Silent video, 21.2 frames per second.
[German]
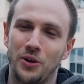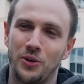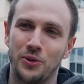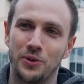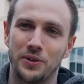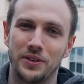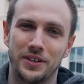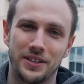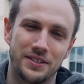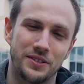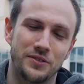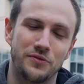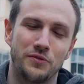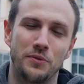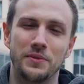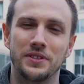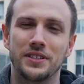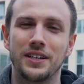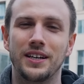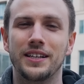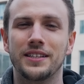und das ist für
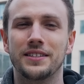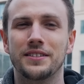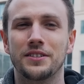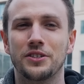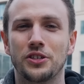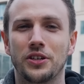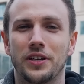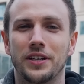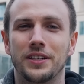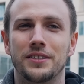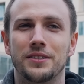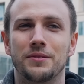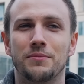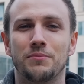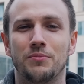mich der letzte Schritt,